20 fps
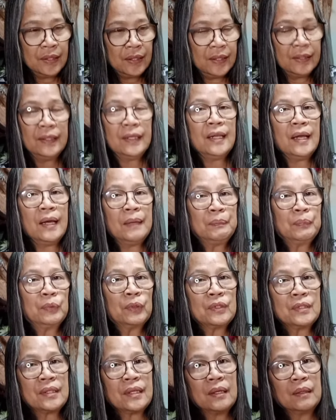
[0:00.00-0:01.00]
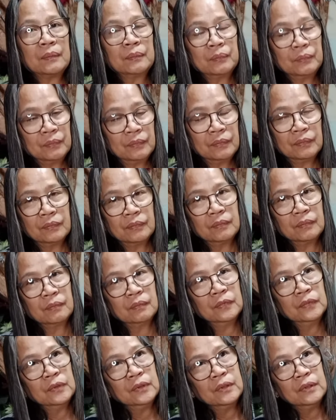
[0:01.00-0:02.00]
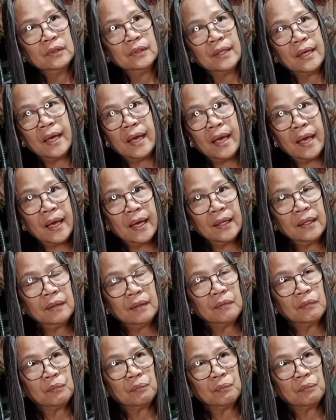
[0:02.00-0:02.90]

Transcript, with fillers: And then I put some egg